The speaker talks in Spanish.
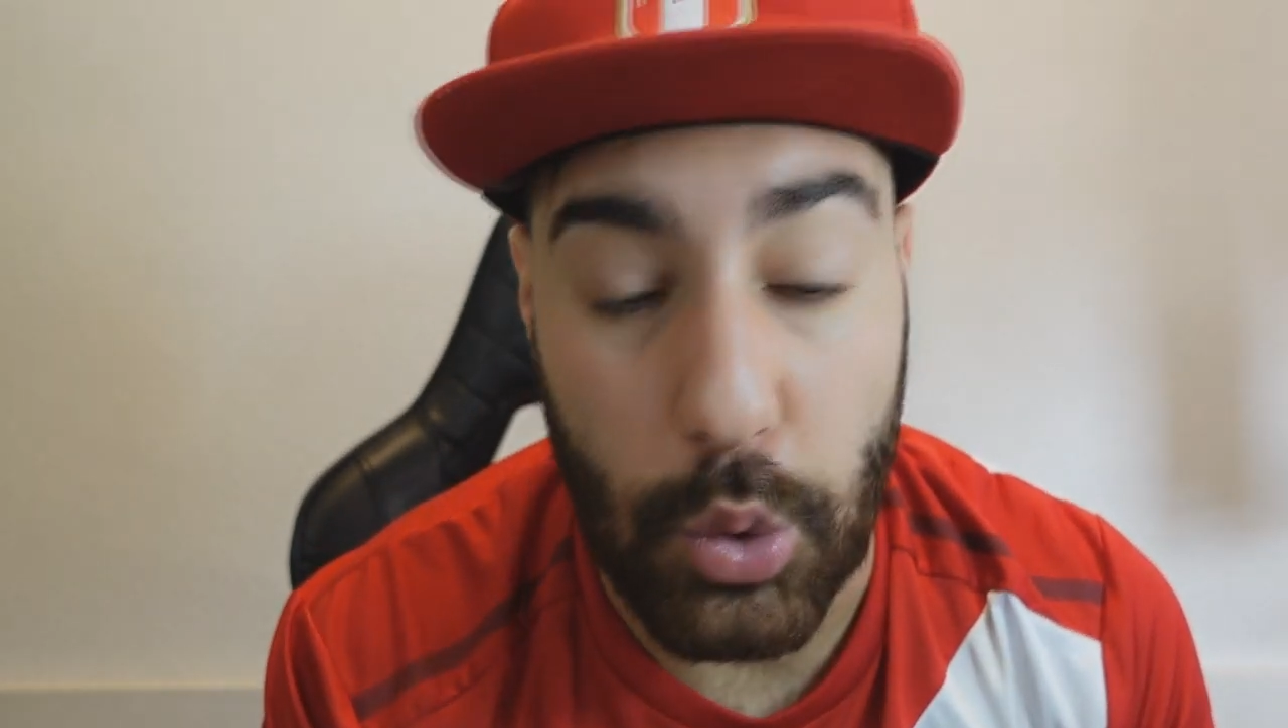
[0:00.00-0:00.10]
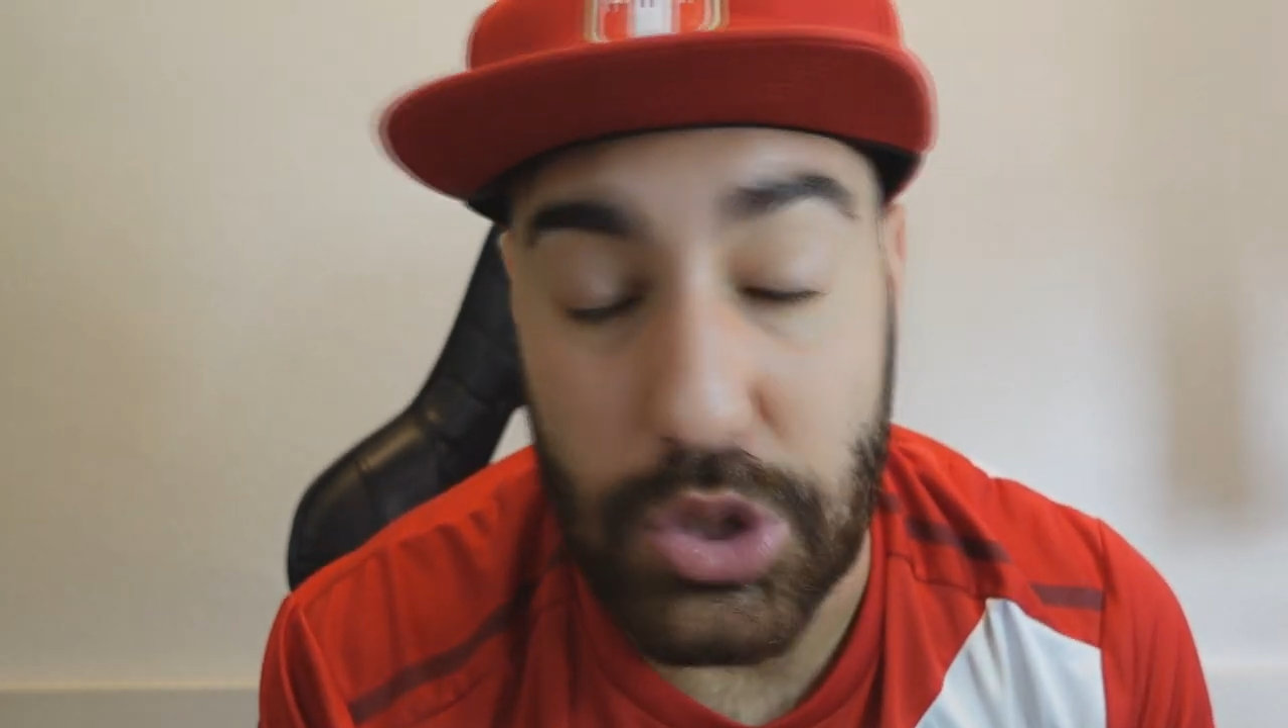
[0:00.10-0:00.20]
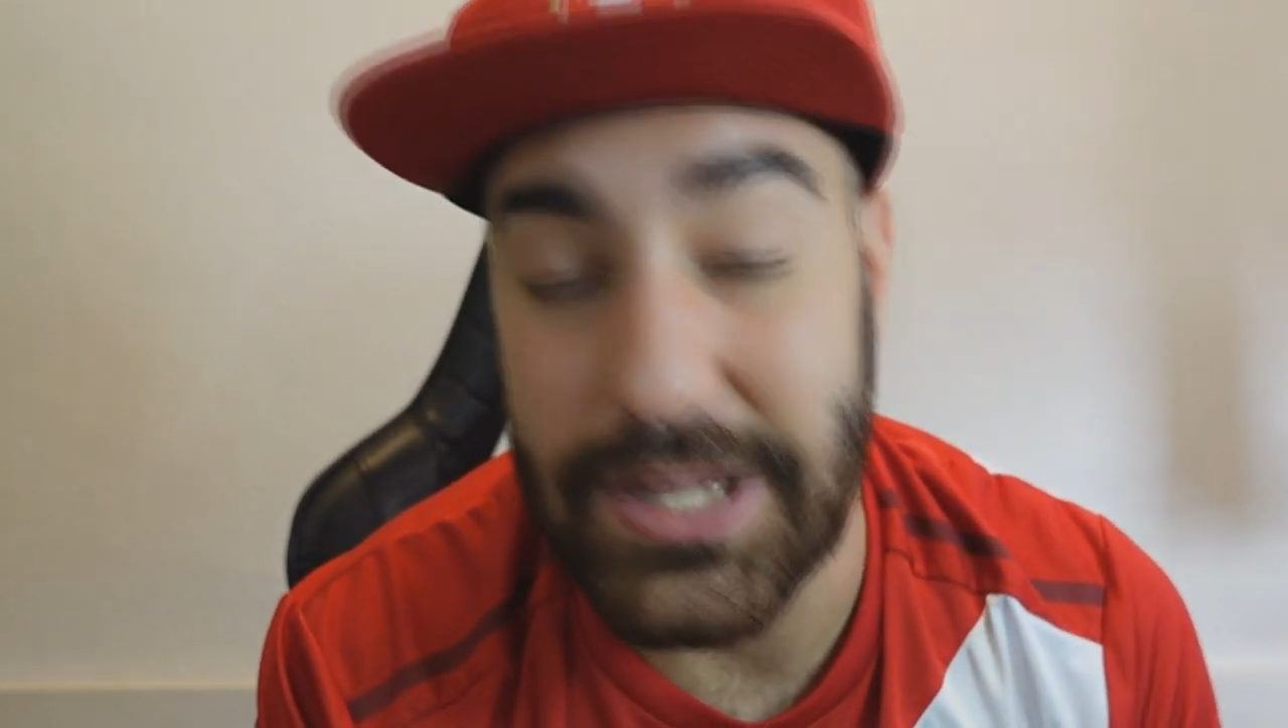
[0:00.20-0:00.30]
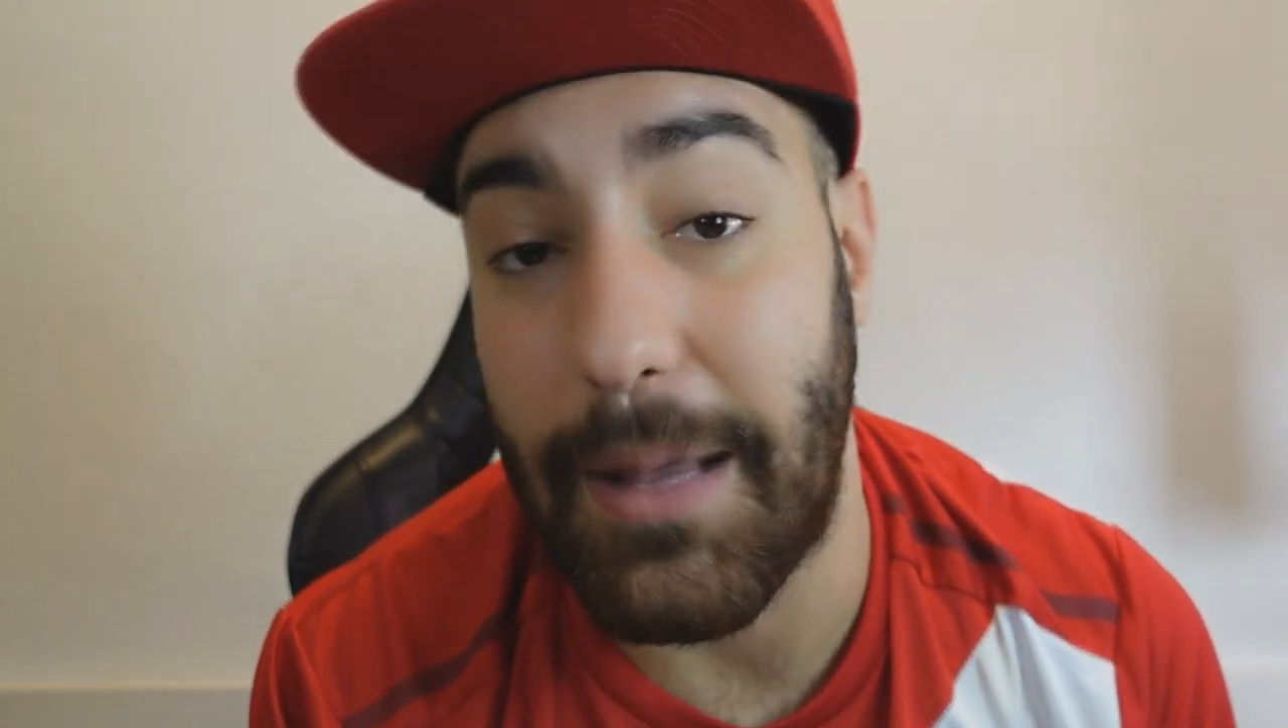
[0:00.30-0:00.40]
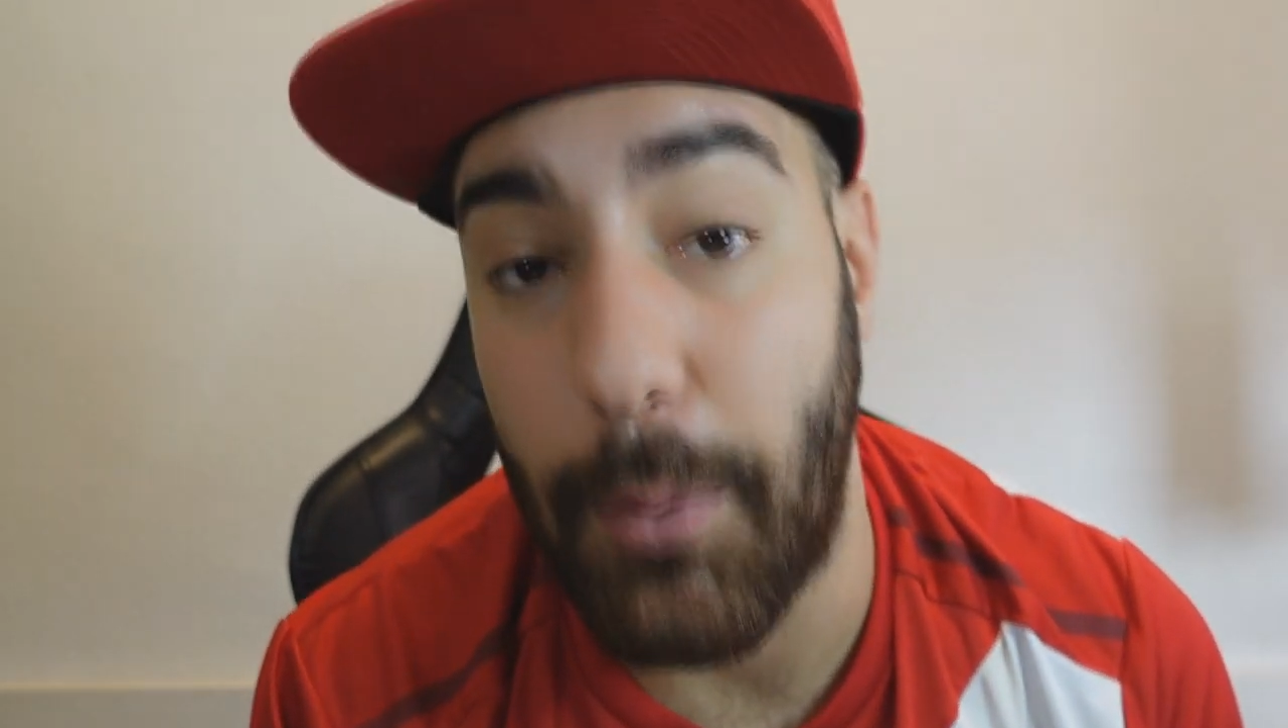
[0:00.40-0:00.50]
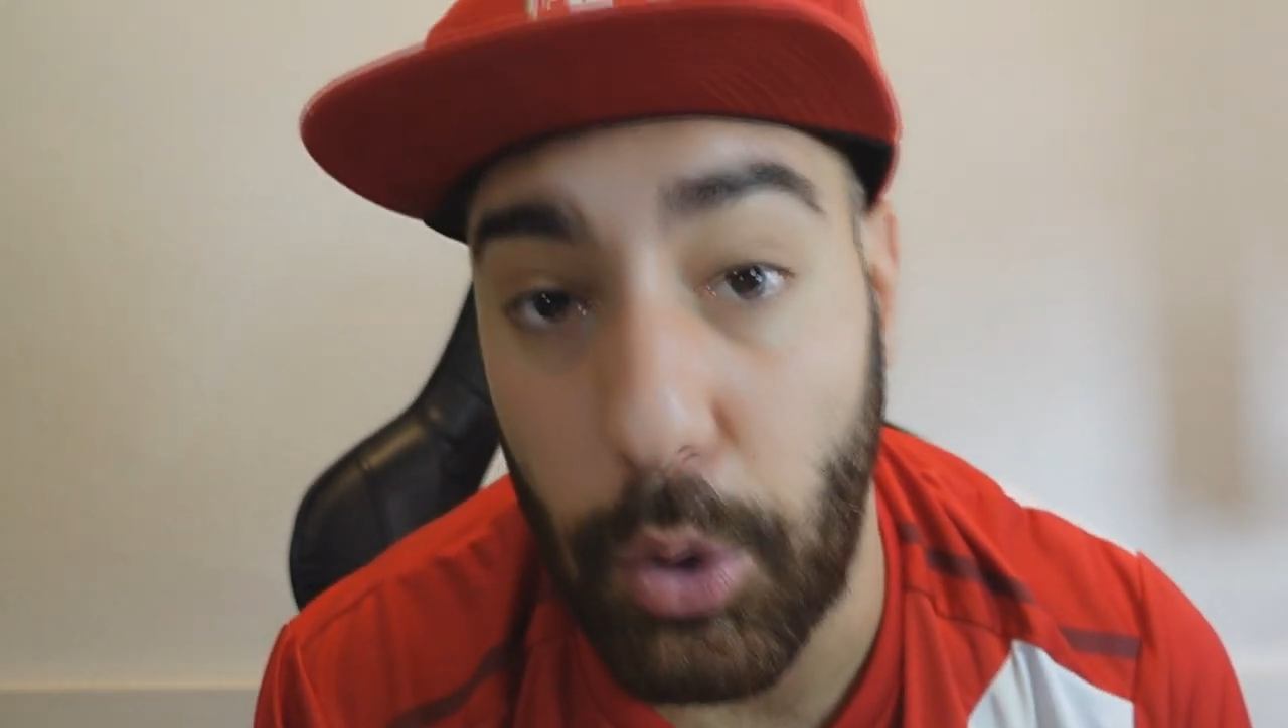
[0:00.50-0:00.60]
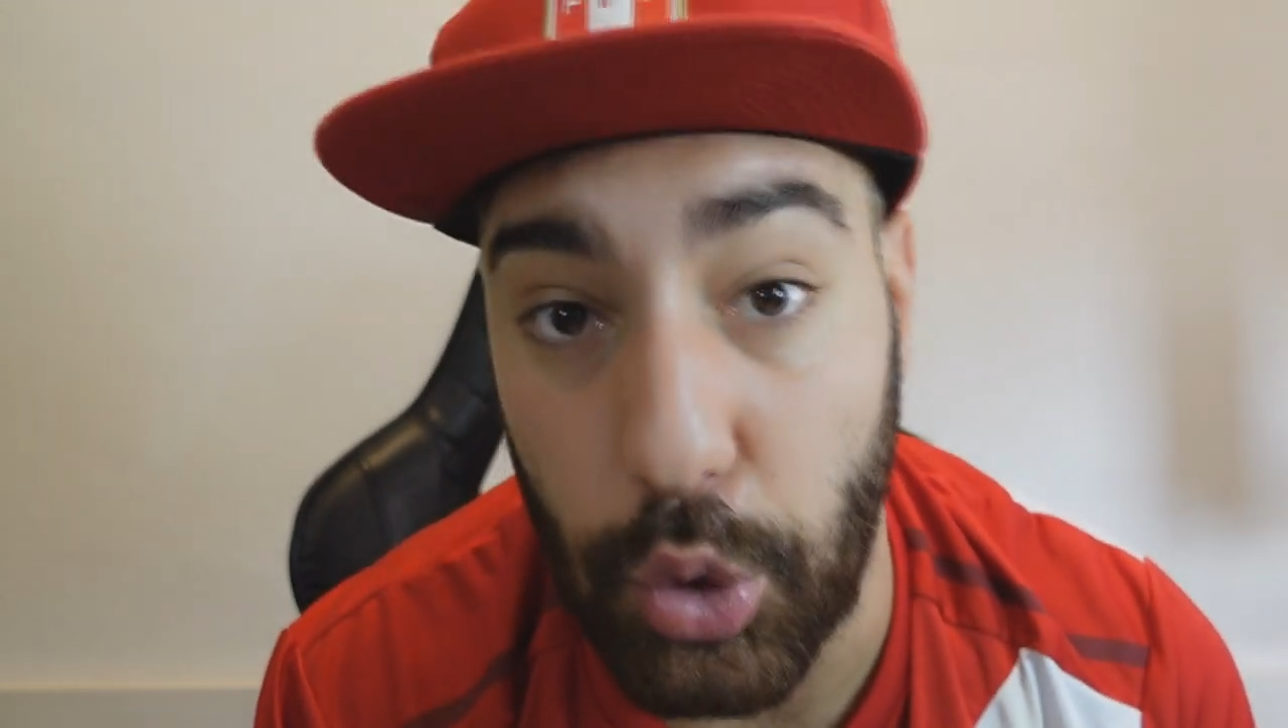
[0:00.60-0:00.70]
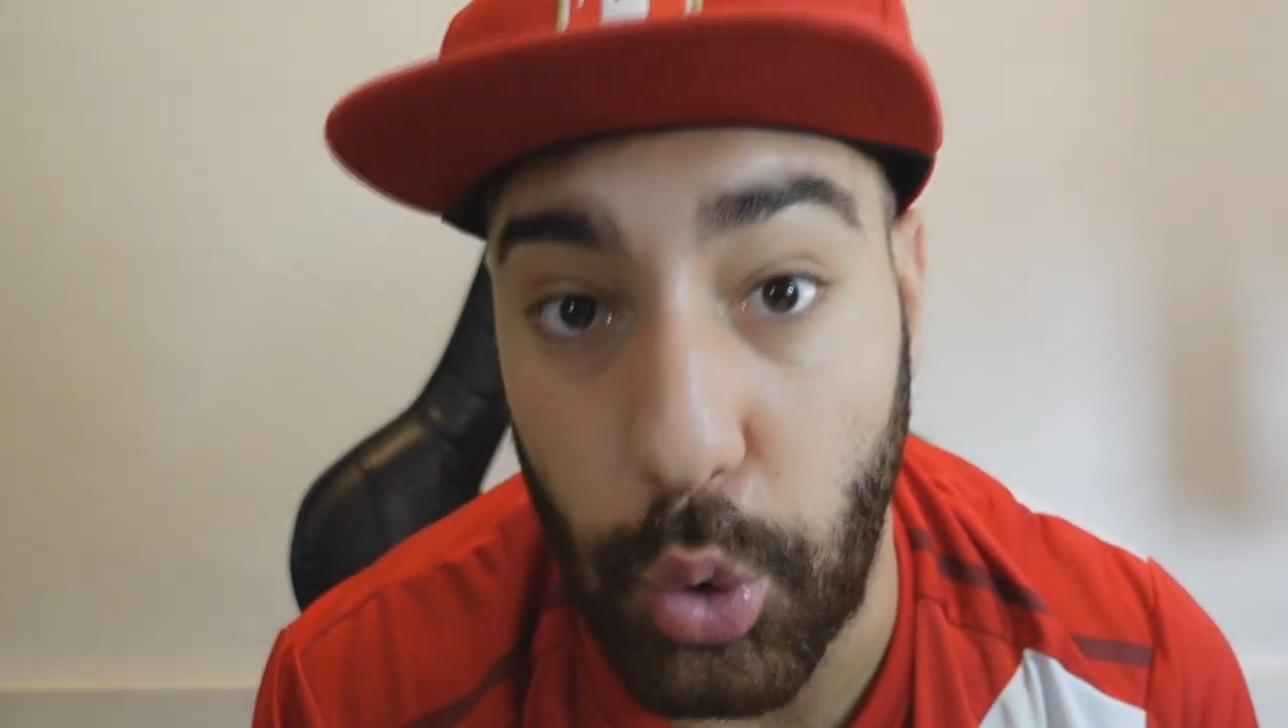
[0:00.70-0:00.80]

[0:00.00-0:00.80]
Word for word: Gustavo